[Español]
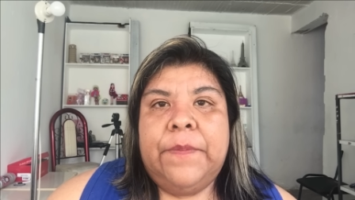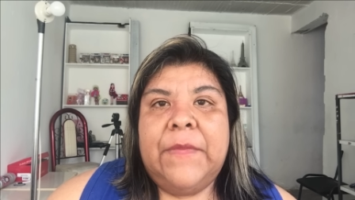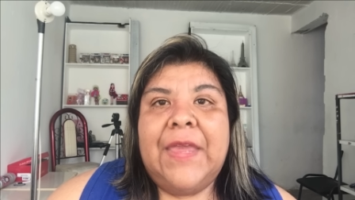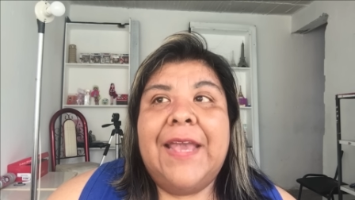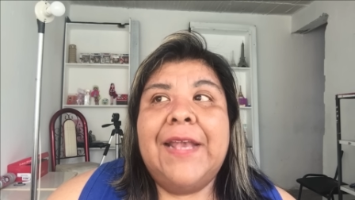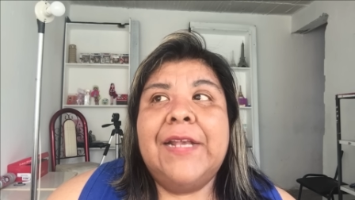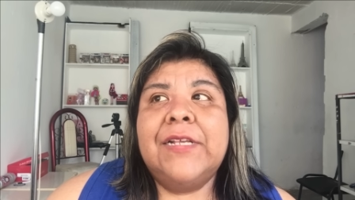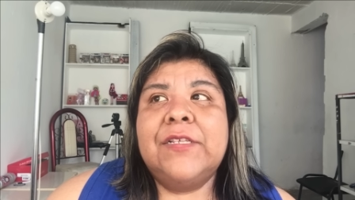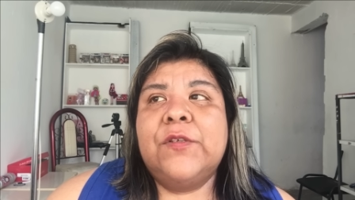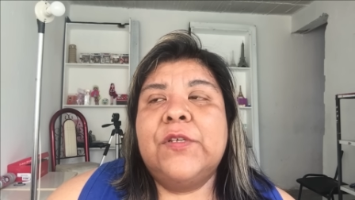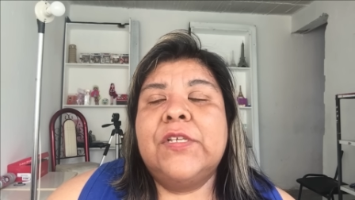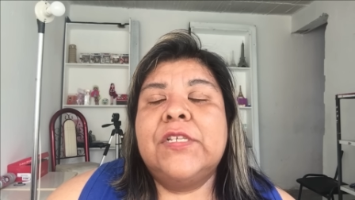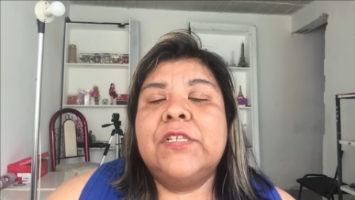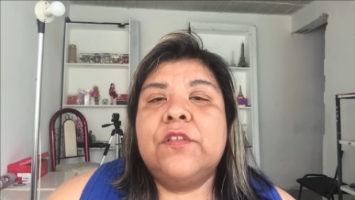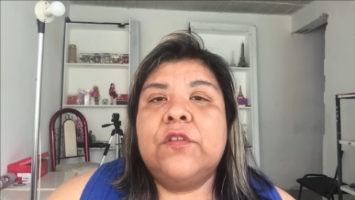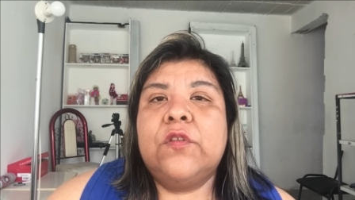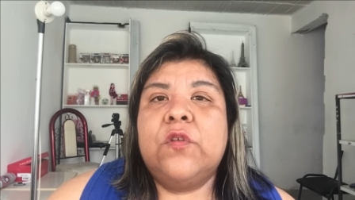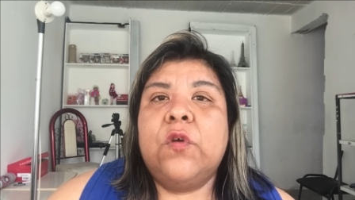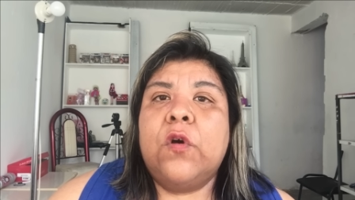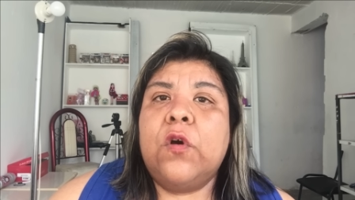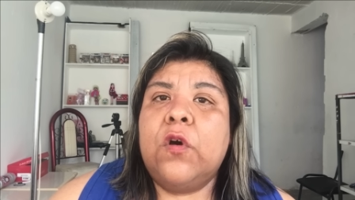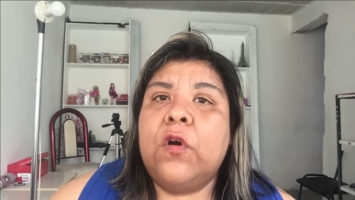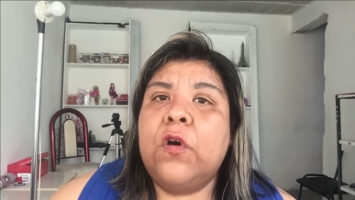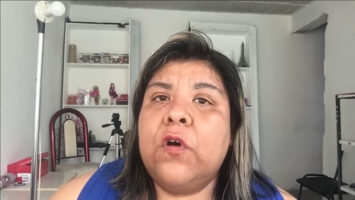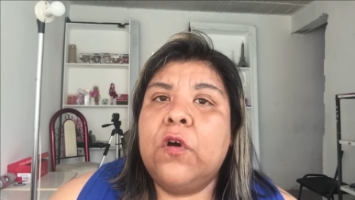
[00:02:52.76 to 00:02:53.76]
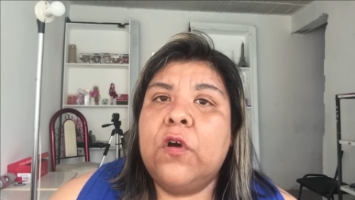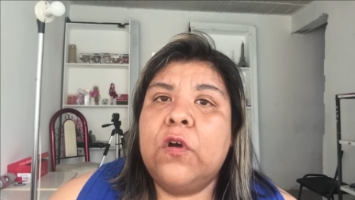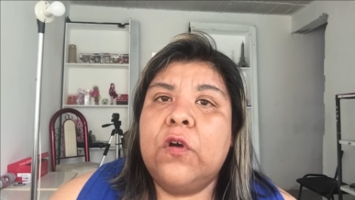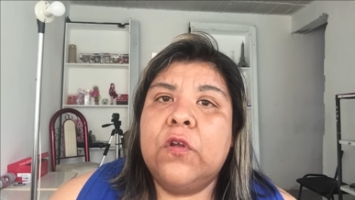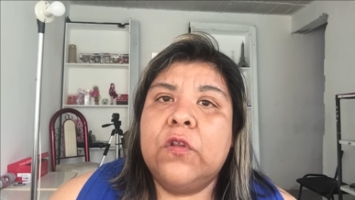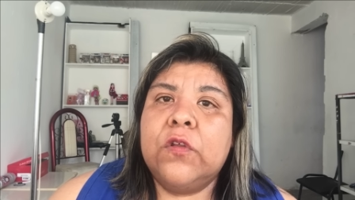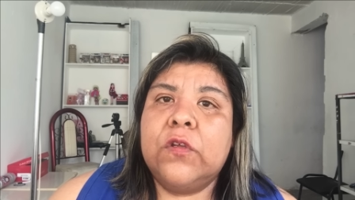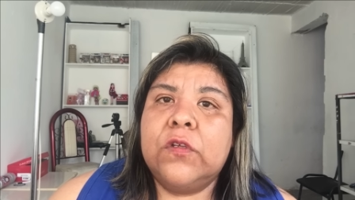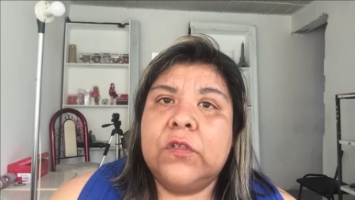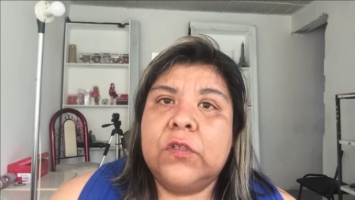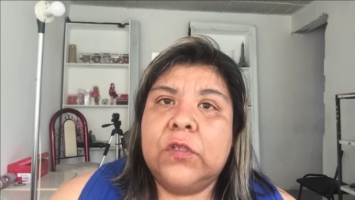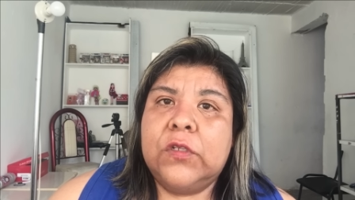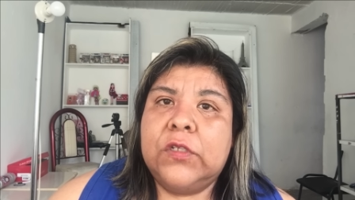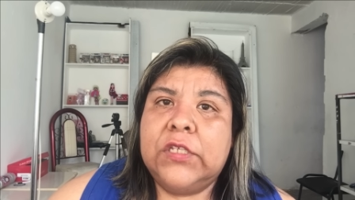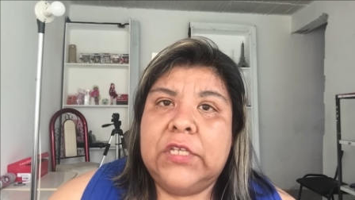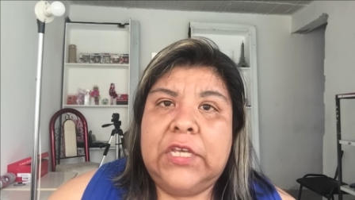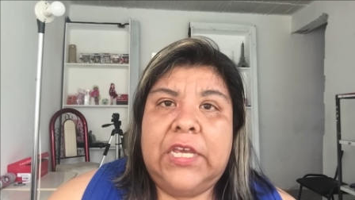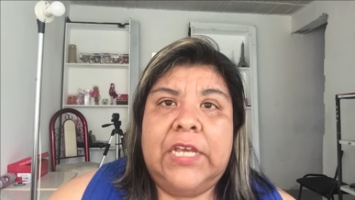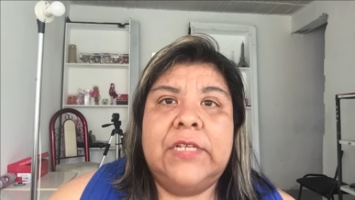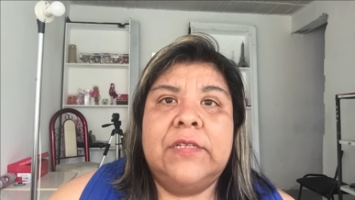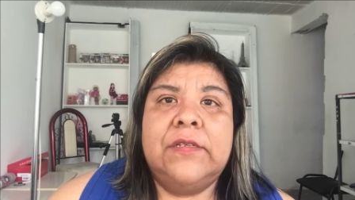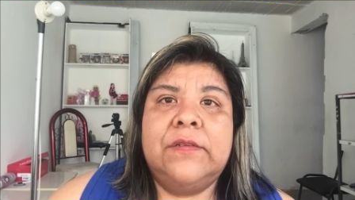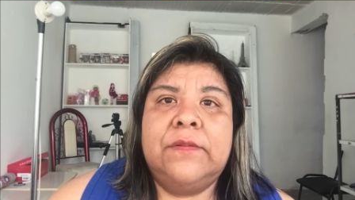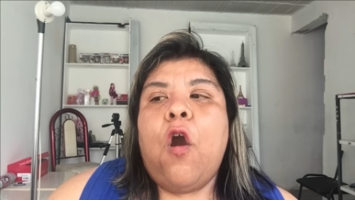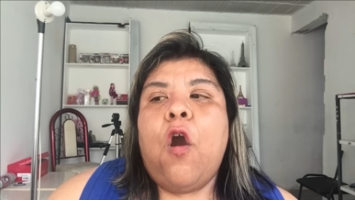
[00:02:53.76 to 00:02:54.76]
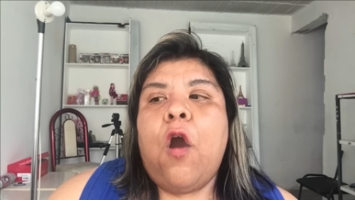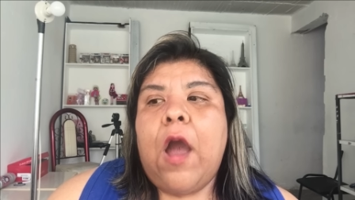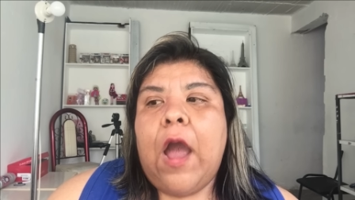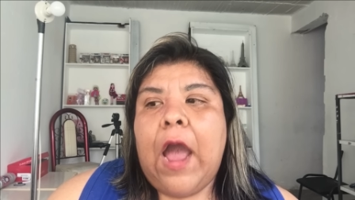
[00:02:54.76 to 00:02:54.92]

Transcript: Eso es todos los días.